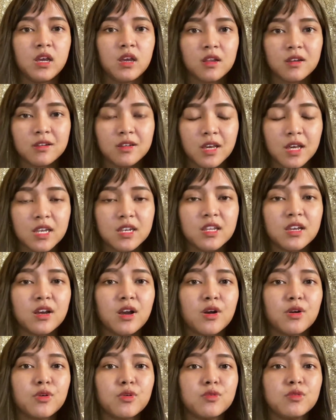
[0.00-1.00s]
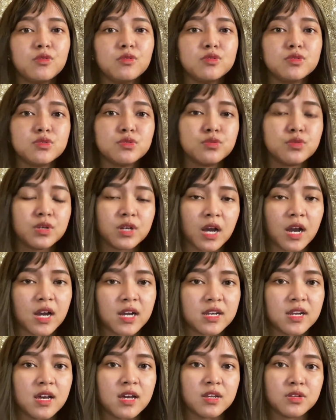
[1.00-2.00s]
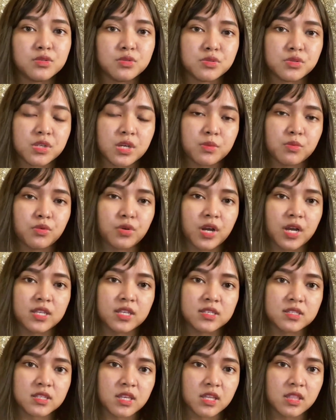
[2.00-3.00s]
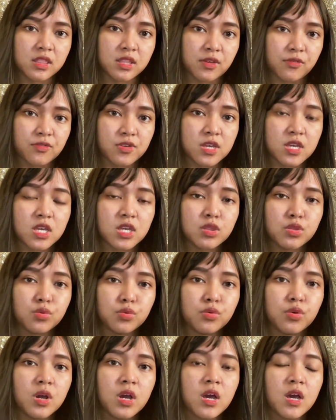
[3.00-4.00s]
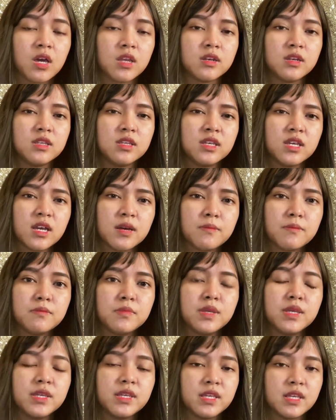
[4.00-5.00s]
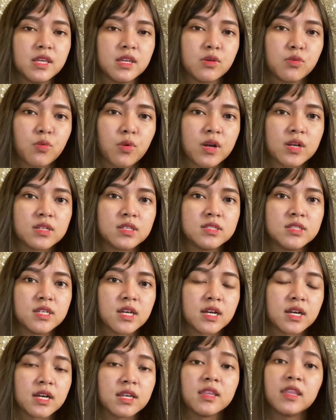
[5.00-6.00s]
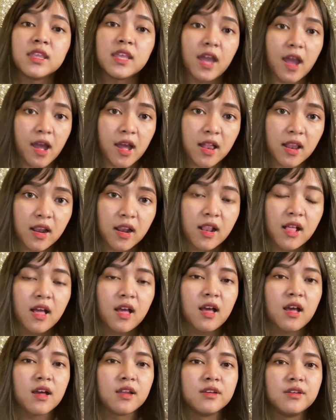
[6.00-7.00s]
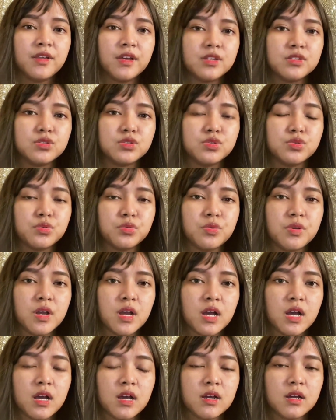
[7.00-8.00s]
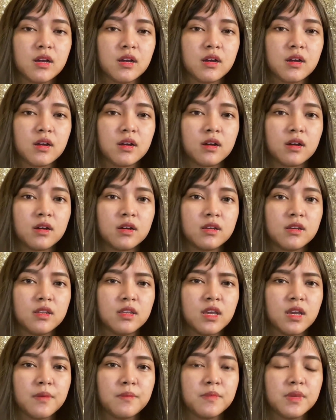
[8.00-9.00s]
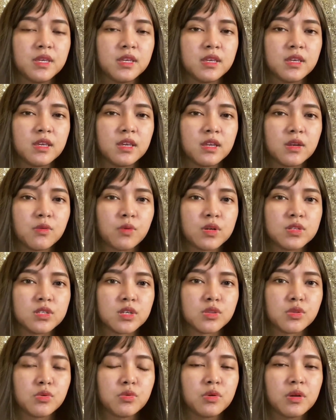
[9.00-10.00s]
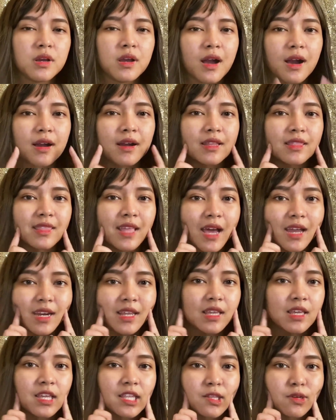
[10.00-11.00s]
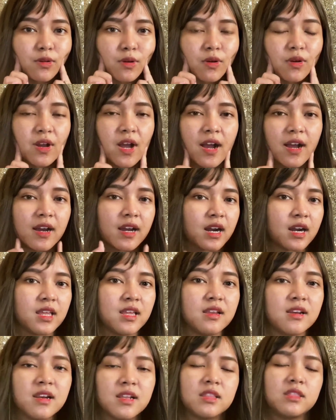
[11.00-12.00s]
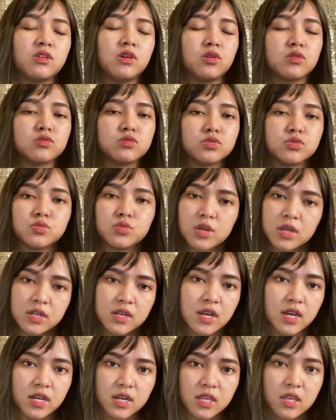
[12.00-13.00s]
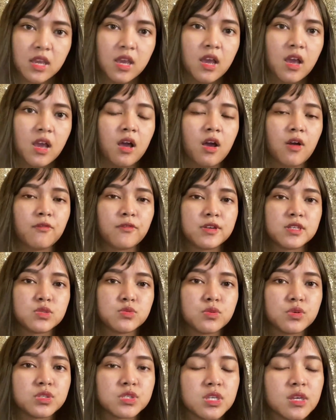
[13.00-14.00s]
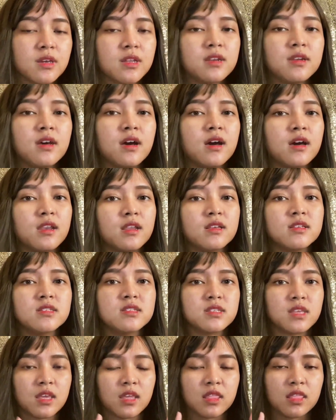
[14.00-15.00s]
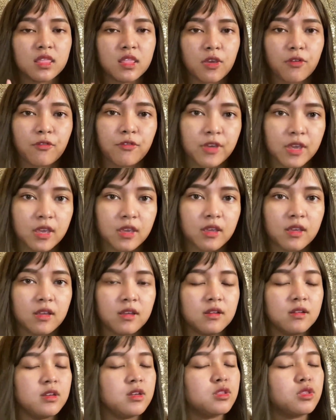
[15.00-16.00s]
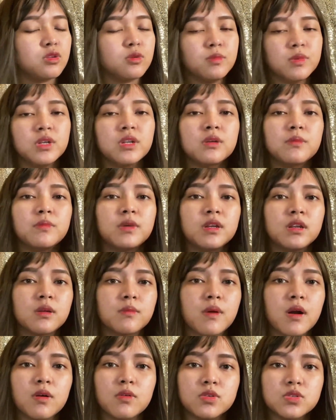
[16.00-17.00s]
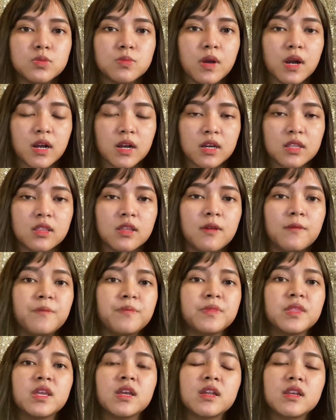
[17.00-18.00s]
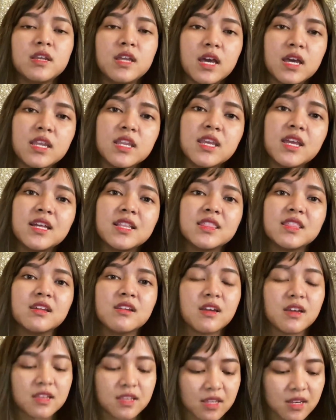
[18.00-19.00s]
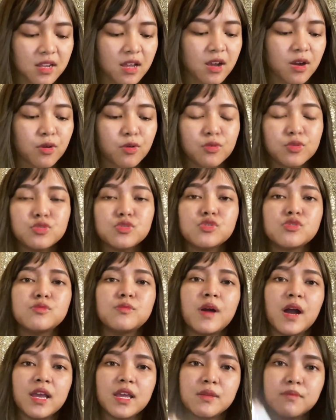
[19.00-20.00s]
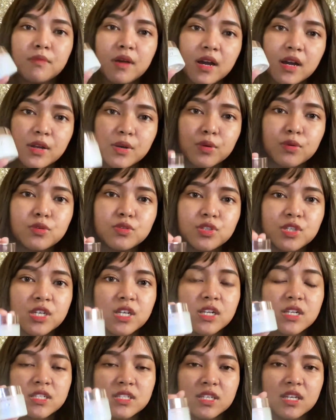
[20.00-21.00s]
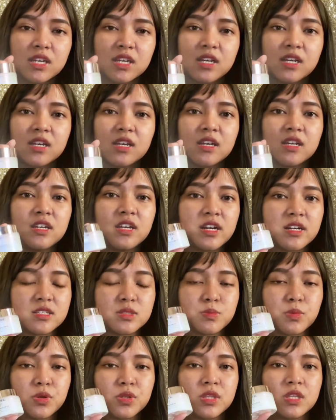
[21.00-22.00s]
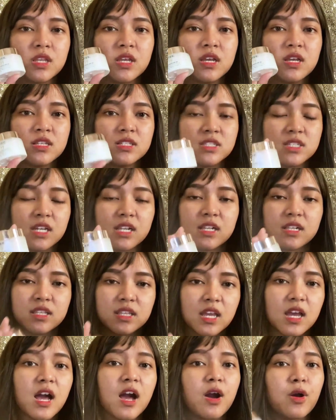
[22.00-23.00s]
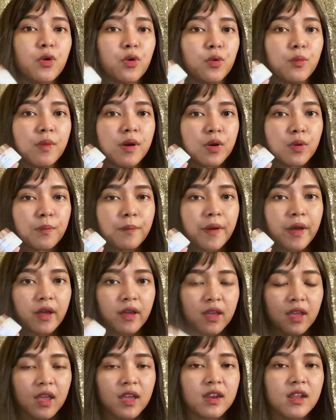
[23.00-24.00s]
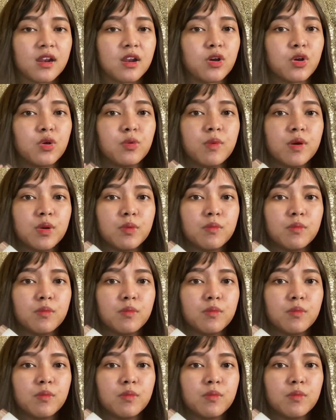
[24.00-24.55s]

dan yang aku suka dari cucian mukanya skin tific itu, dia bikin wajah kenyal dan juga uh, dia bikin wajah tuh nggak ketarik gitu loh, nggak kering. Nah itu yang aku suka dari face washnya dari skin tific itu bener-bener bagus banget. Dan yang terakhir aku cobain baru gelnya transport kecilnya aku baru pakai dan aku baru